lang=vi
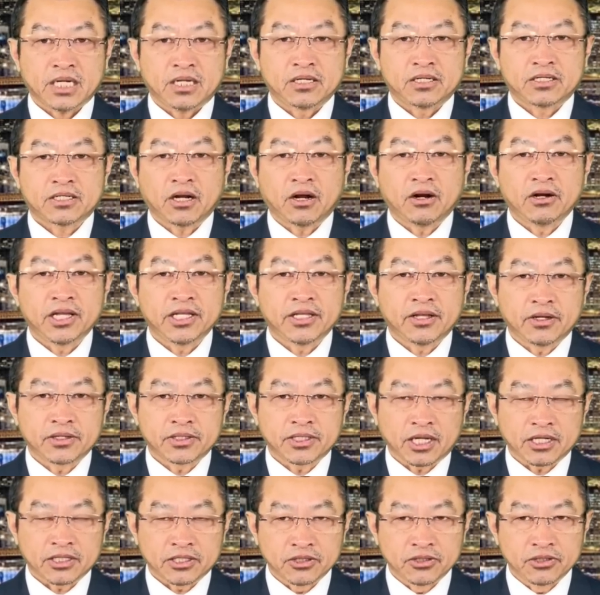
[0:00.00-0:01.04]
trở lên đời
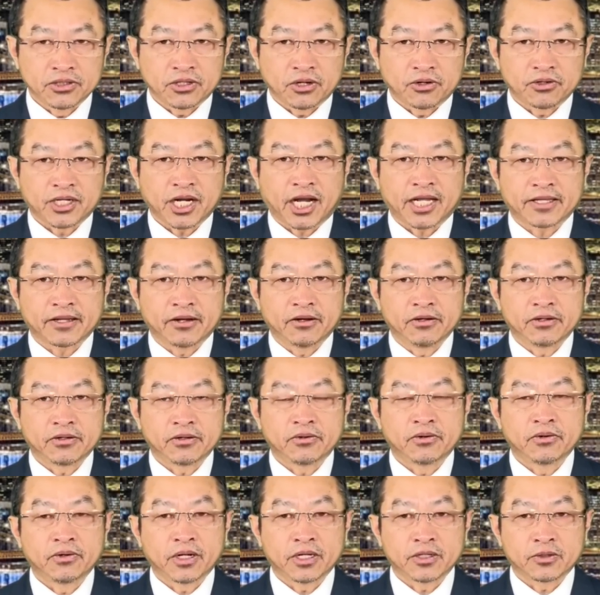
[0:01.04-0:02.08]
xa xứ tổ cha tờ trong
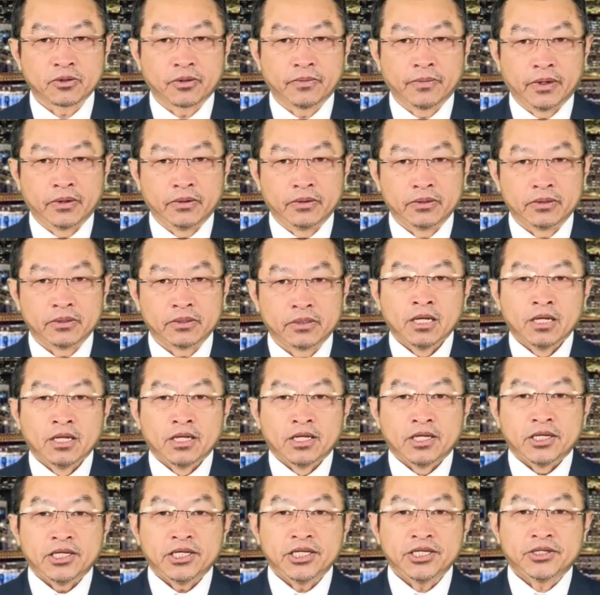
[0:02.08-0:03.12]
hôm nào tôi mổ
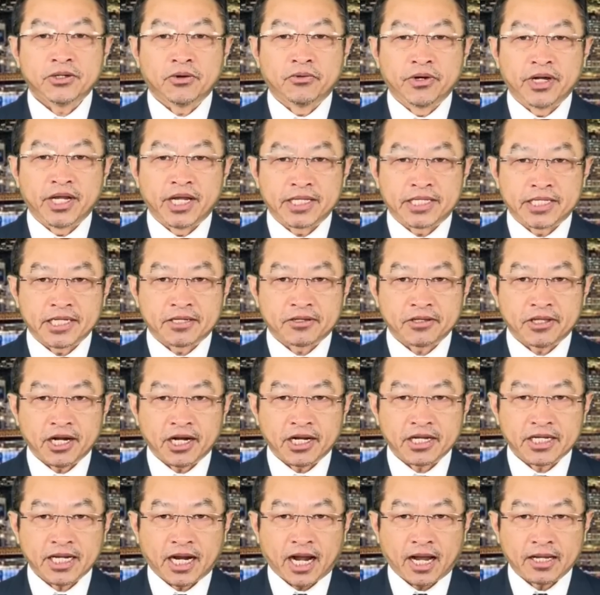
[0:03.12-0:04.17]
ý chung này chỉ cứ
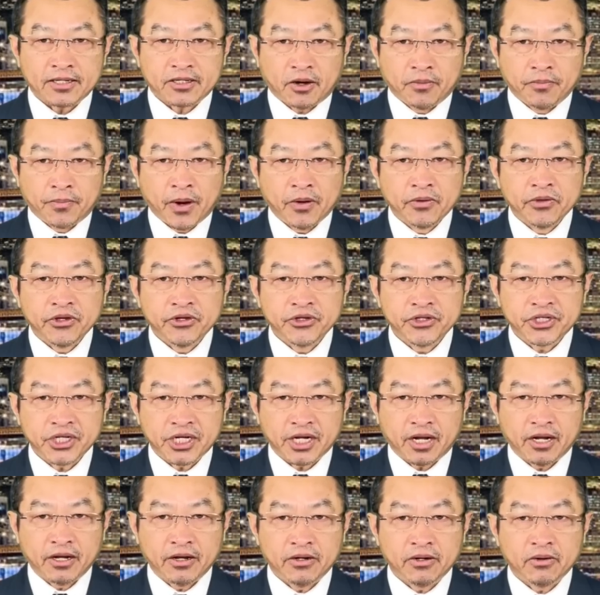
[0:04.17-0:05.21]
nên cha chồng phong yêu sẽ
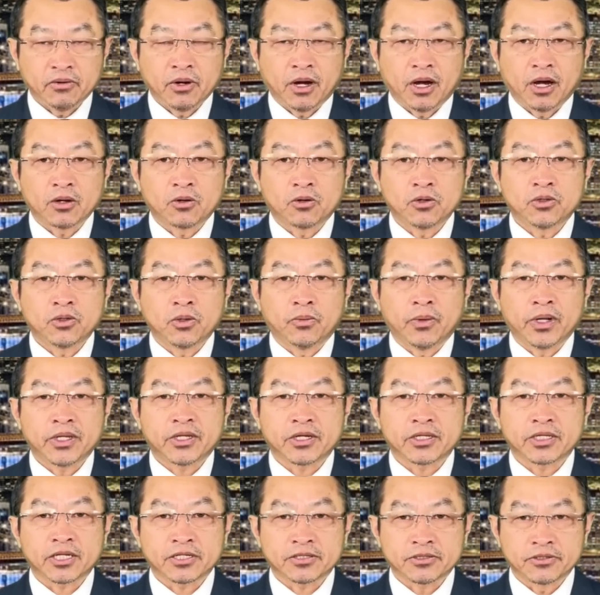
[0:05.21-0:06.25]
đời lúc nào cũng chúng mới
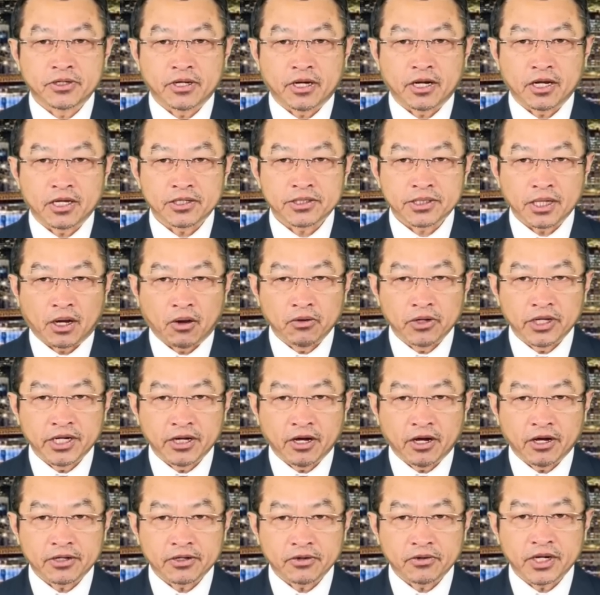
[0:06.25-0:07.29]
cho xa xứ nó là sầu lên
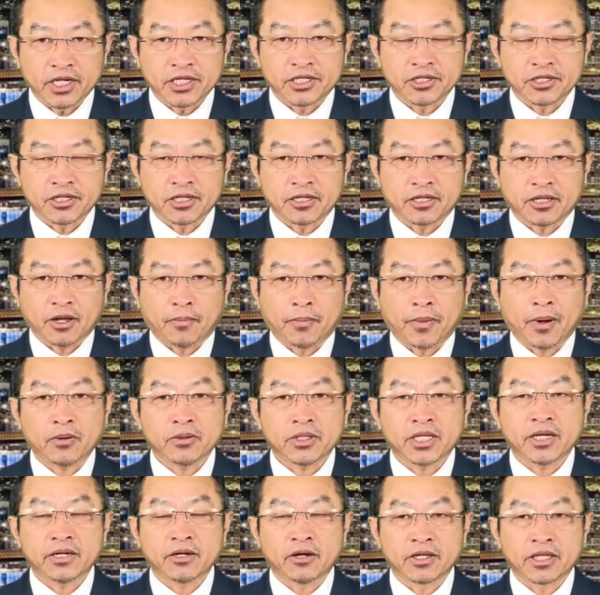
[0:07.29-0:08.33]
nó trong này sẽ được tập bao
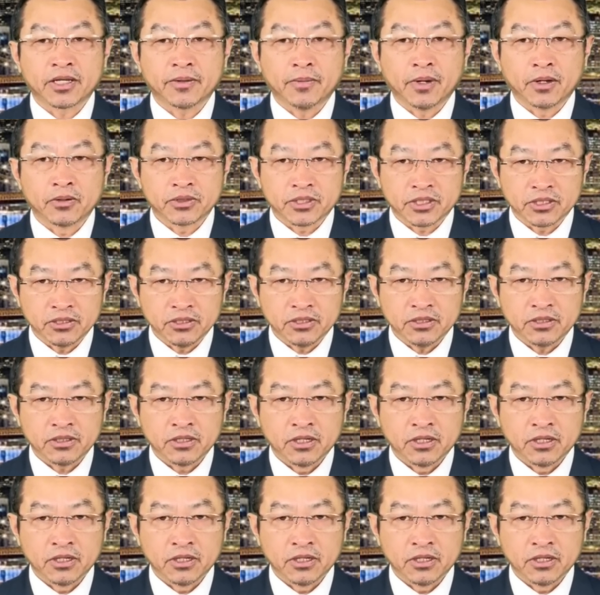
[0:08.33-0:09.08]
thiên họ thêm lòng sư